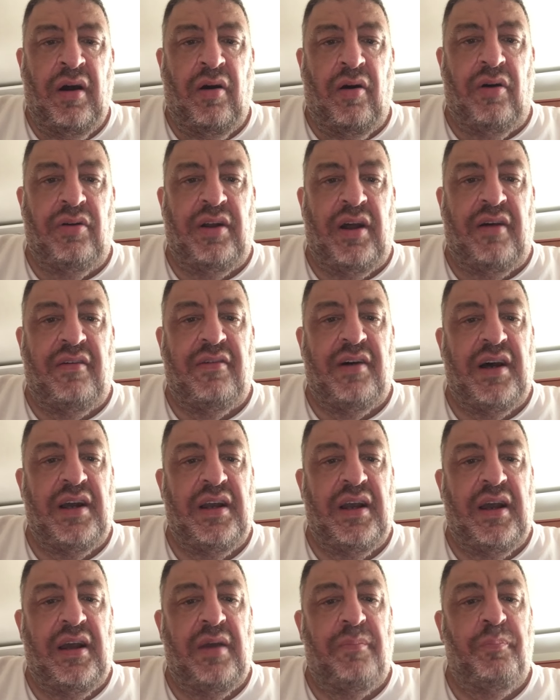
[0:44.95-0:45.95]
Ona var
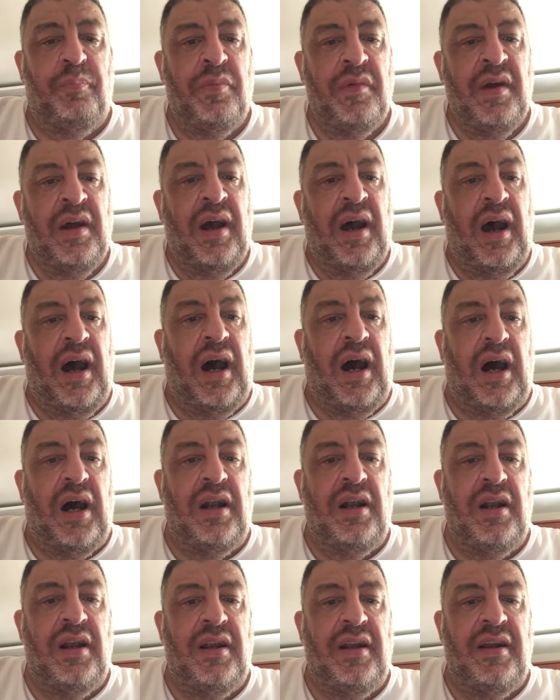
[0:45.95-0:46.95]
ya hep
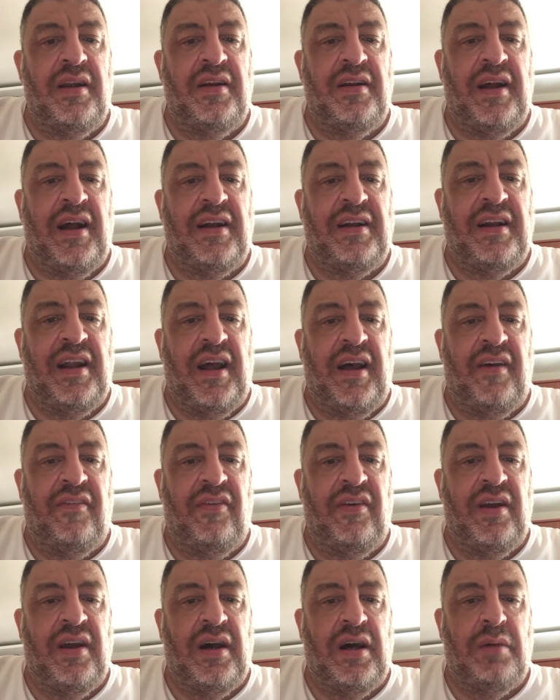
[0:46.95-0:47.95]
ailelerinden
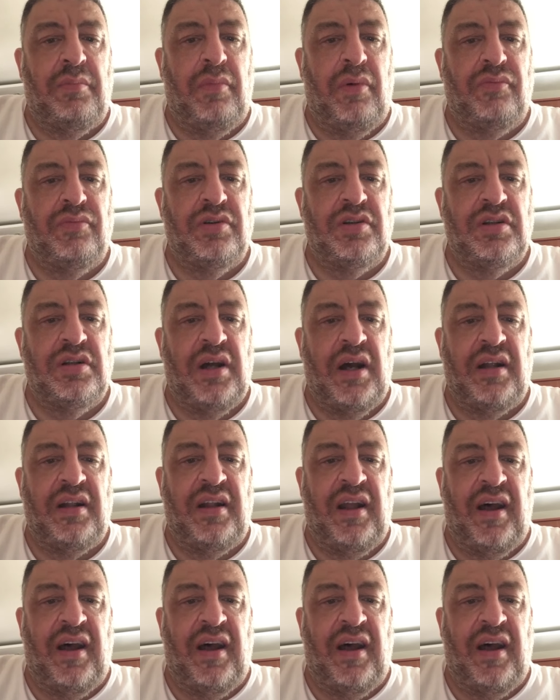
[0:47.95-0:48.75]
terbiye almamışlar,